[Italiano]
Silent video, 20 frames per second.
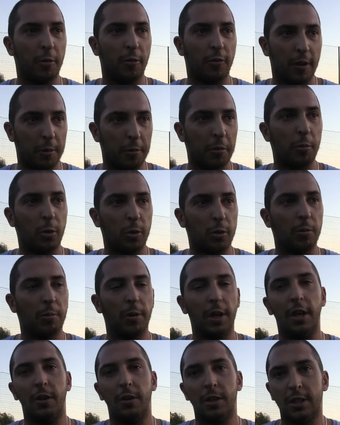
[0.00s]
faremo molto
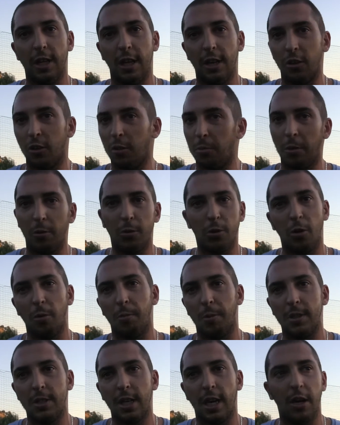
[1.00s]
bene quest'anno, dobbiamo solo
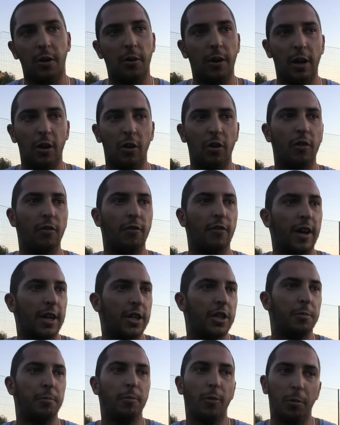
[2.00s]
pensare a quello, non
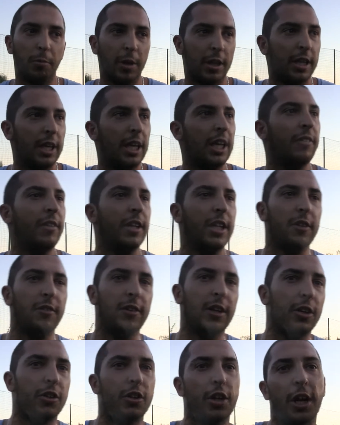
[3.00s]
farci obiettivi di
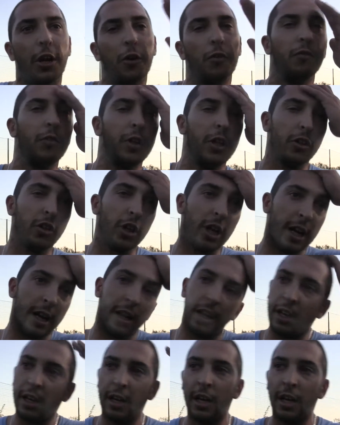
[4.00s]
vincere, non vincere,